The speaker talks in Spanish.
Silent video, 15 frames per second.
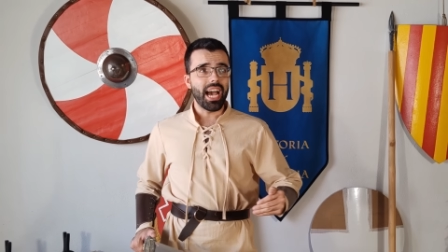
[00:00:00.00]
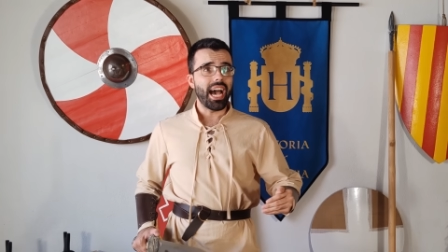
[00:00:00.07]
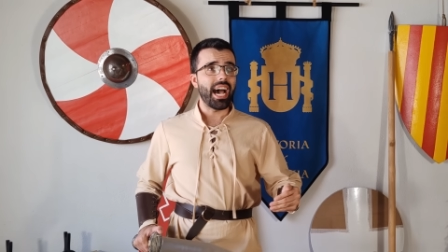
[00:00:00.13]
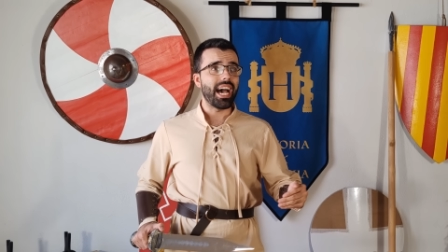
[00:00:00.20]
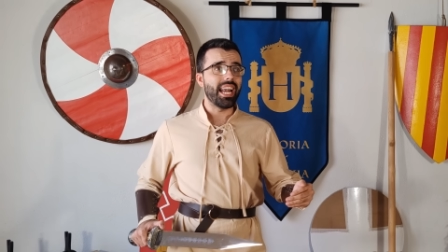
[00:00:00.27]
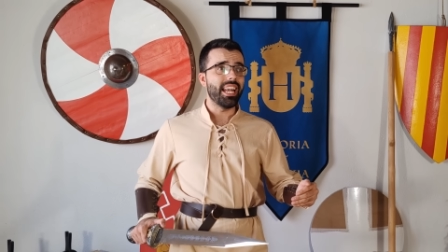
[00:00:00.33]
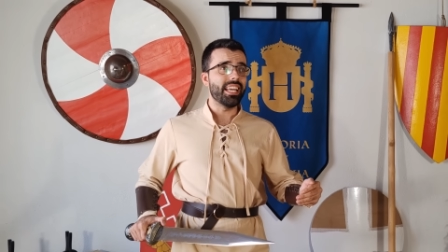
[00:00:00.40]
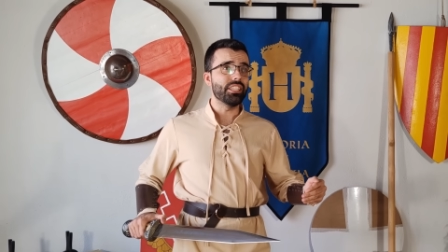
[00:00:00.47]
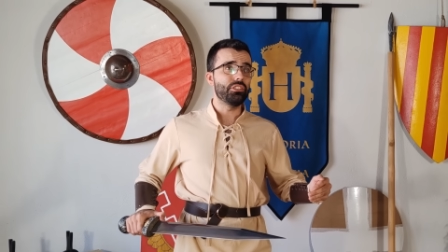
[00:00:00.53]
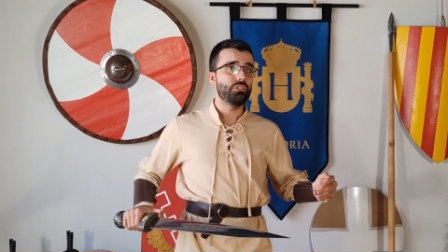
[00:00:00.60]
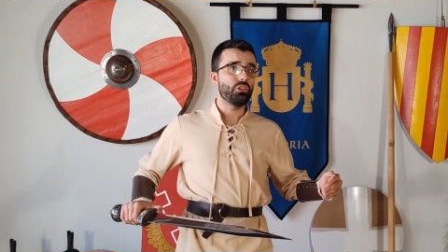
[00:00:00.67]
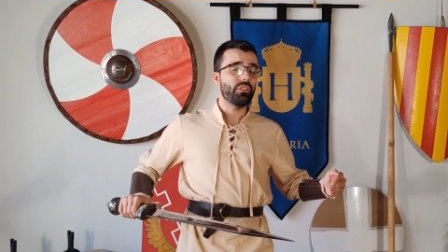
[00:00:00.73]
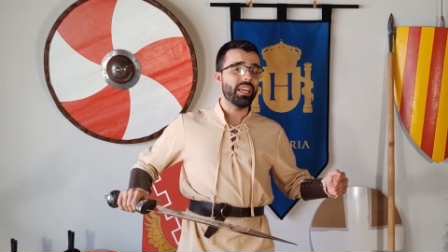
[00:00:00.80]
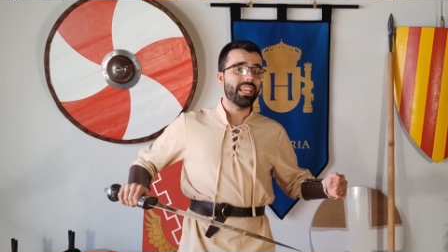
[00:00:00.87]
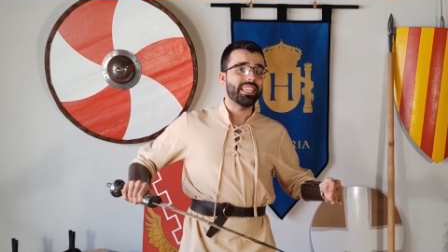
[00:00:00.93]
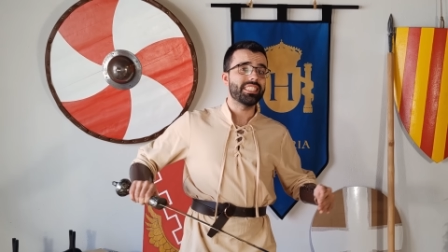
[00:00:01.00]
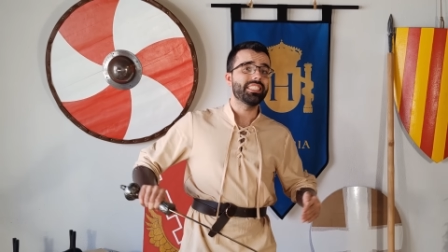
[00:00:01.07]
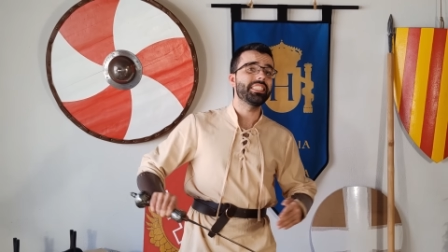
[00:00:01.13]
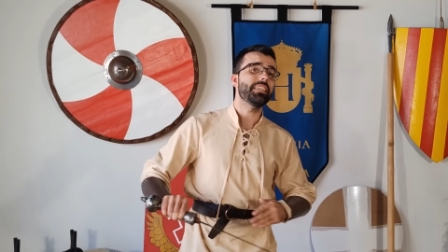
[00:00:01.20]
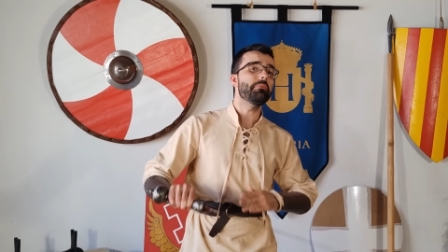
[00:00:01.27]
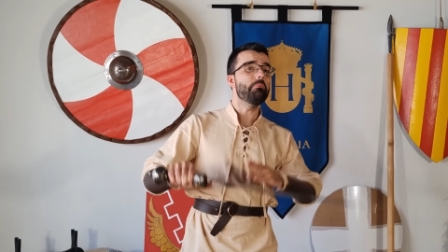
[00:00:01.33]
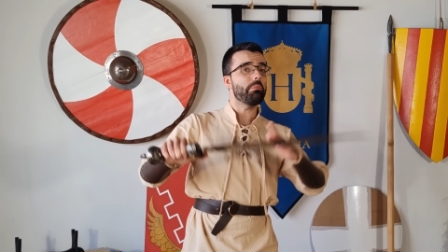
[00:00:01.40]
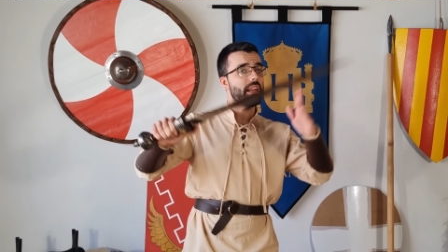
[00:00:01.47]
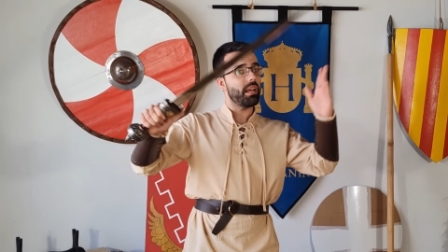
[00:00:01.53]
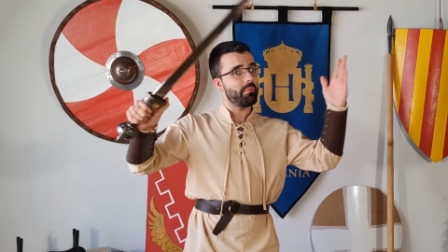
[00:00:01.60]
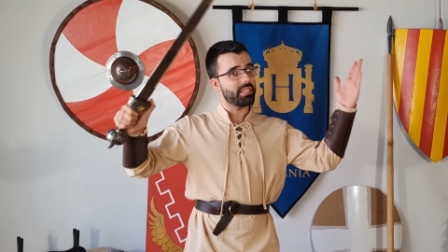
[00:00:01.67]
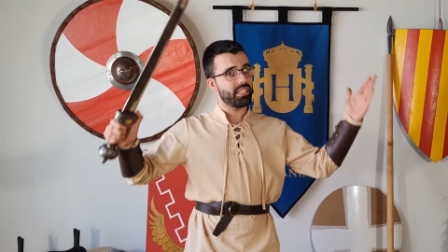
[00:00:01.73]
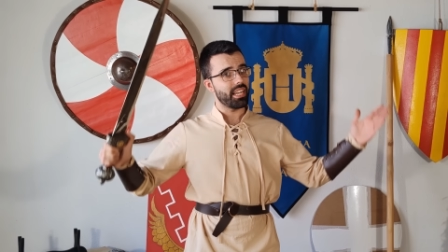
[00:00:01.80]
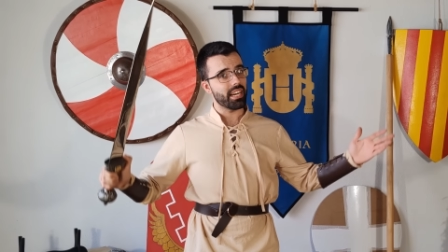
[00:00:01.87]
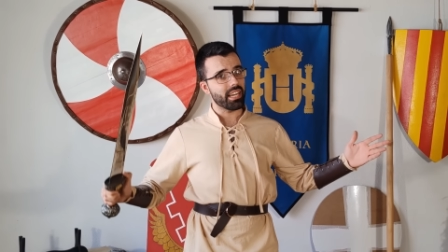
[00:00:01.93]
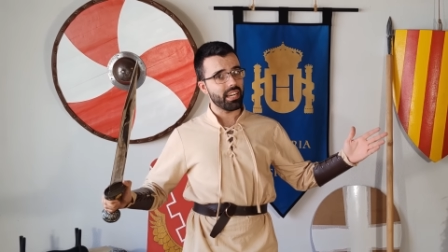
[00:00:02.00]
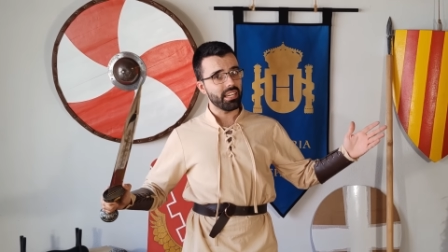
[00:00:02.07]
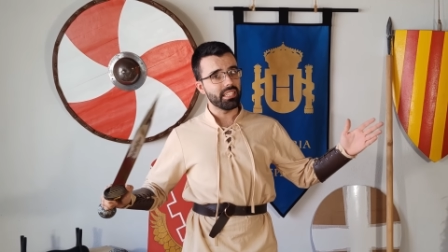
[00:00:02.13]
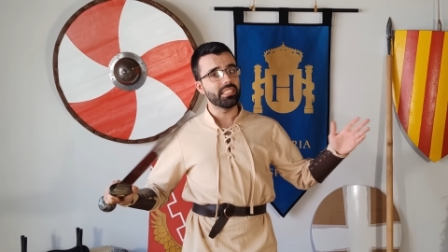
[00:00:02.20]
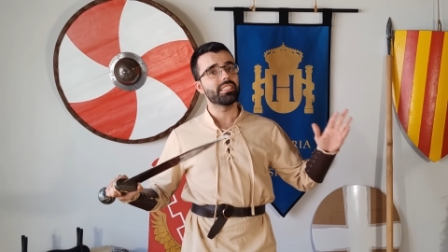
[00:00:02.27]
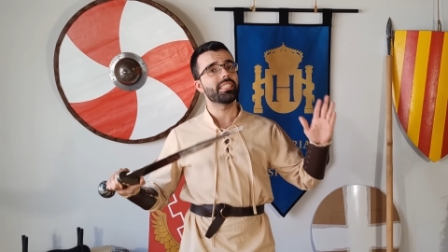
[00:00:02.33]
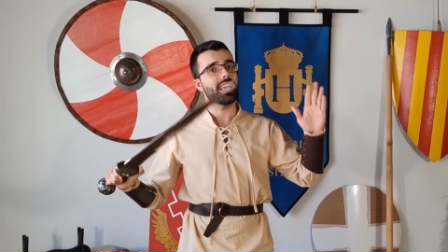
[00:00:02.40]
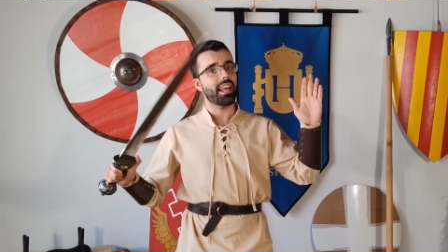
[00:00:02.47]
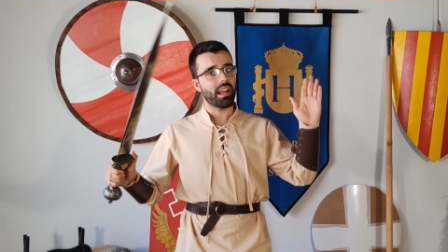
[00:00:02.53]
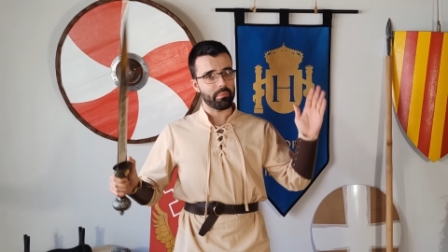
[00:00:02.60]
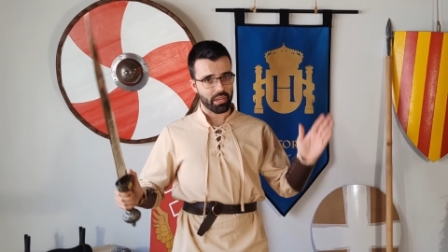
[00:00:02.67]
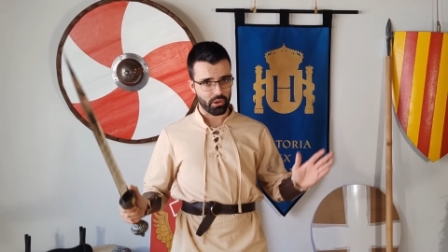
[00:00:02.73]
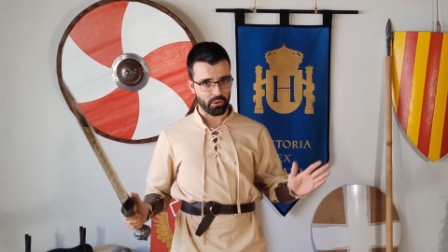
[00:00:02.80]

al hecho de que siempre la más larga sea la